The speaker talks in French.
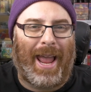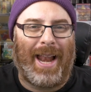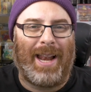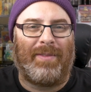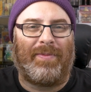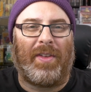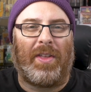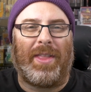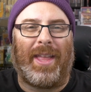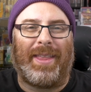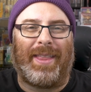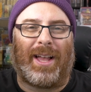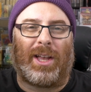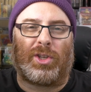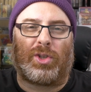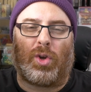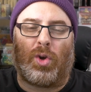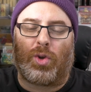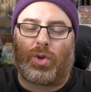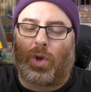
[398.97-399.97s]
Elle venait
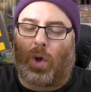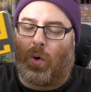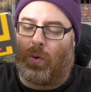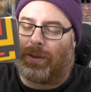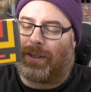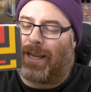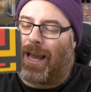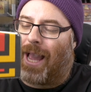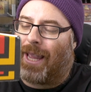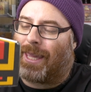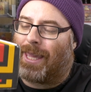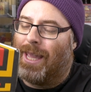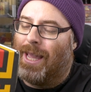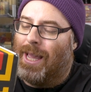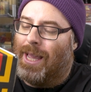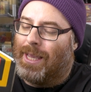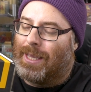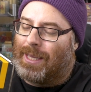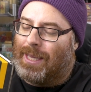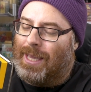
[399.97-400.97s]
dans un gros sac
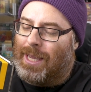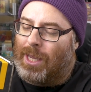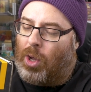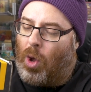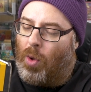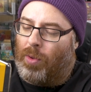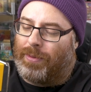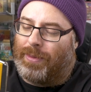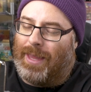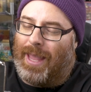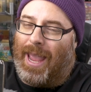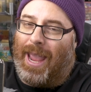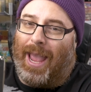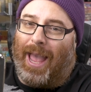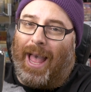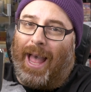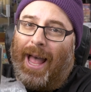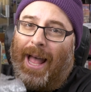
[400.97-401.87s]
qui contenait